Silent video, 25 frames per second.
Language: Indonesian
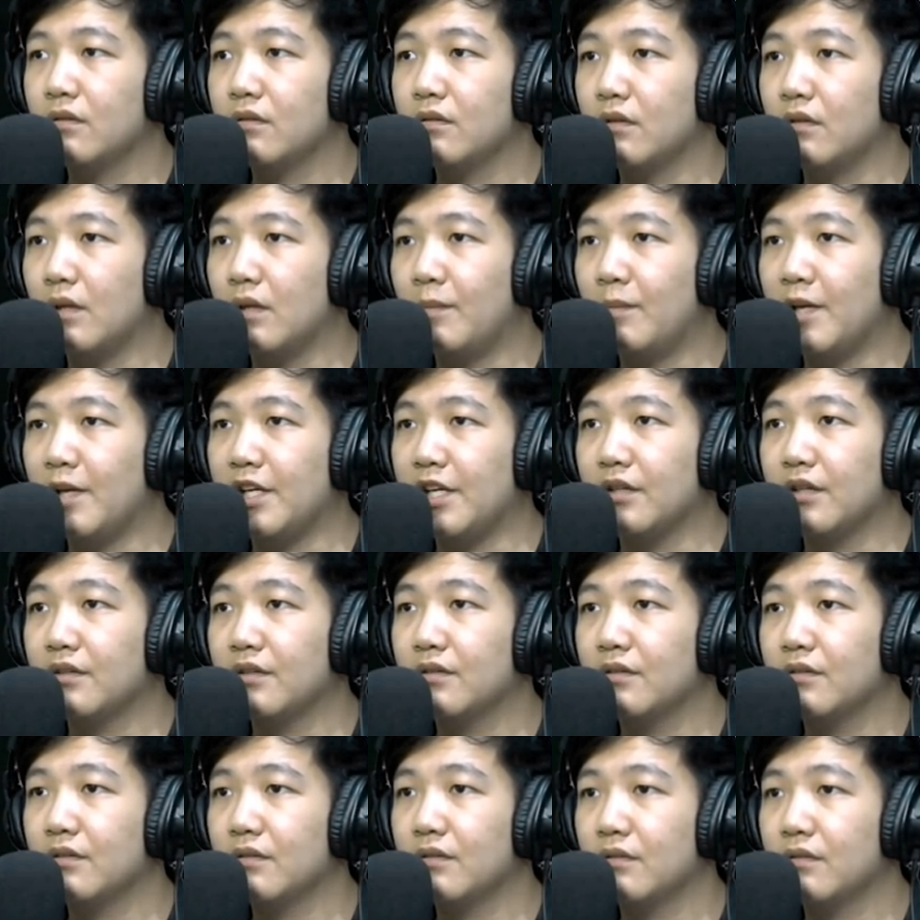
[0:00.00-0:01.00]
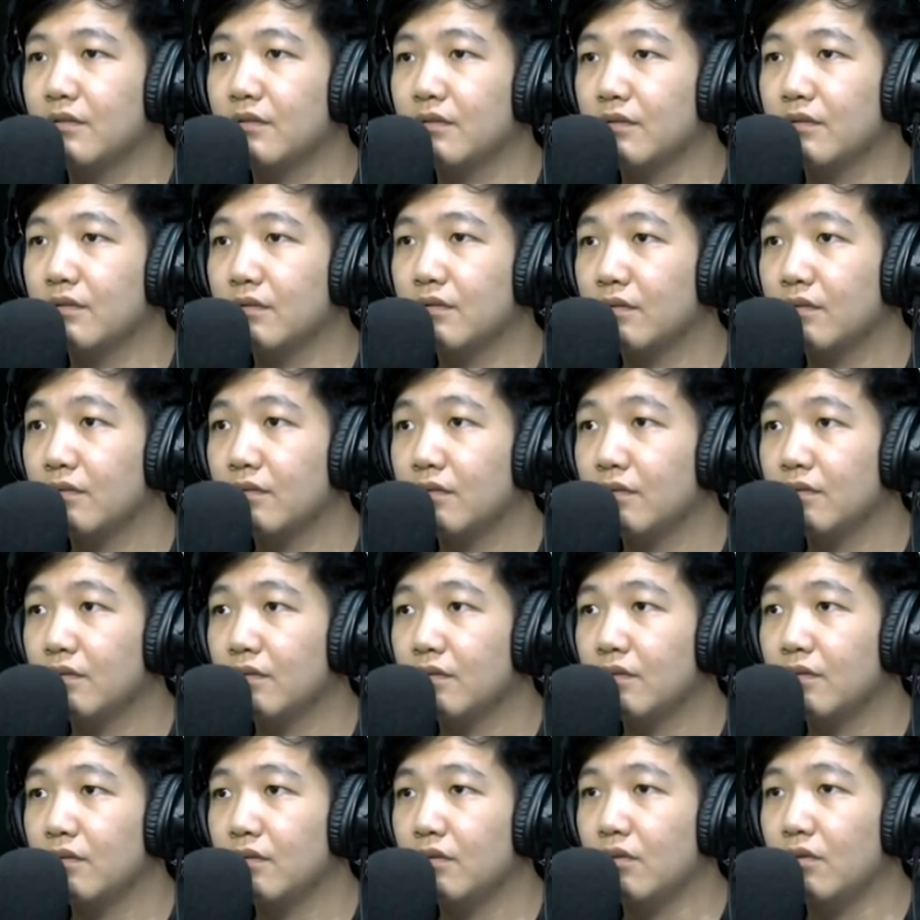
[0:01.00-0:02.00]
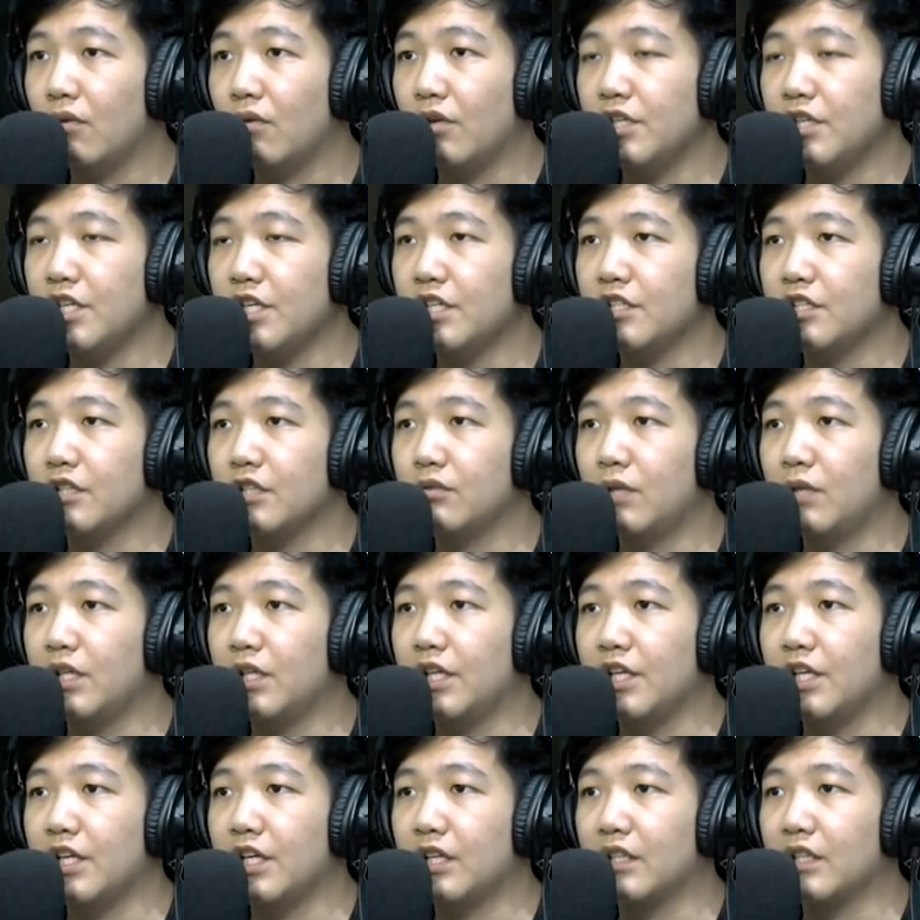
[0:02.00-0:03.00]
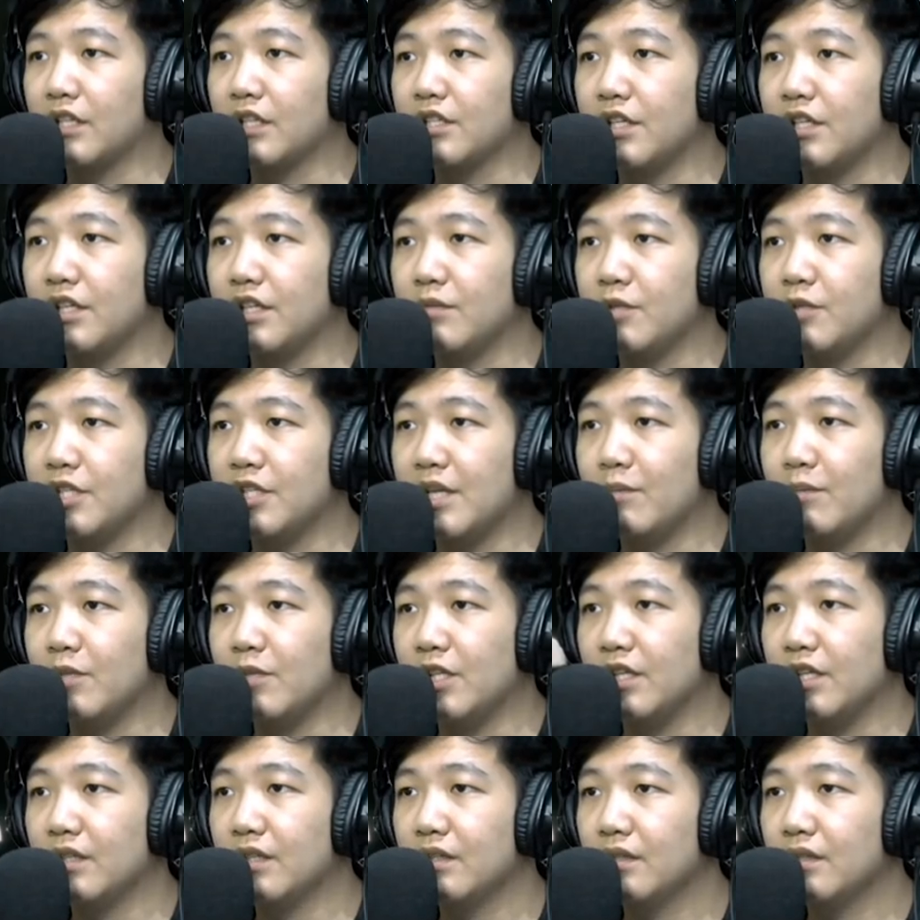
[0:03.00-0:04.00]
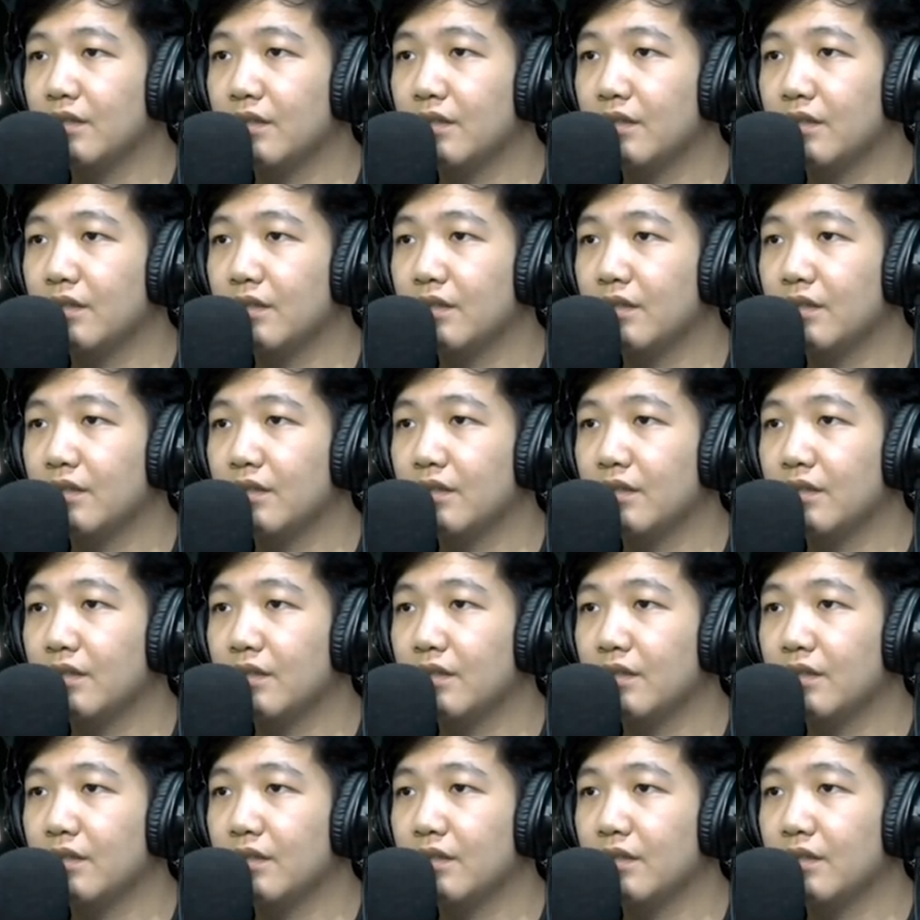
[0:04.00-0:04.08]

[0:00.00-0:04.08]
Apa ini? Oh ini ada satu lagi nih kertasnya nih bisa diambil ya.